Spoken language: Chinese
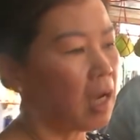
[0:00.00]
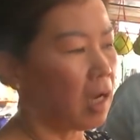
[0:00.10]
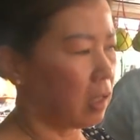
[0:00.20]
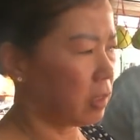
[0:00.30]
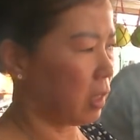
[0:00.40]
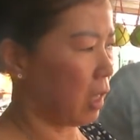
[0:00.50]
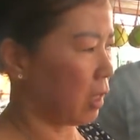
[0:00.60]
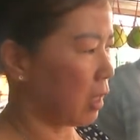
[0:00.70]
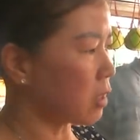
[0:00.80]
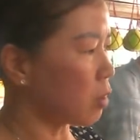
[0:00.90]
而
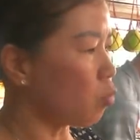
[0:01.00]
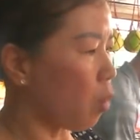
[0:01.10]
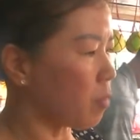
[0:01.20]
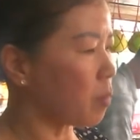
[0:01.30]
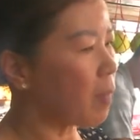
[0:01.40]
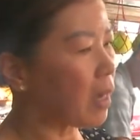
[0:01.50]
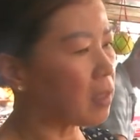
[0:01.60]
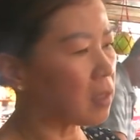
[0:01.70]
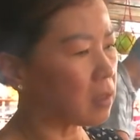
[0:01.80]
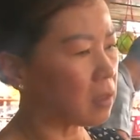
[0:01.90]
且，但是我们卖
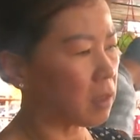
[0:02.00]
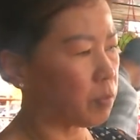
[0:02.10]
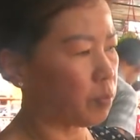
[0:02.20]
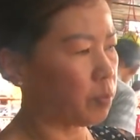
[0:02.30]
的是。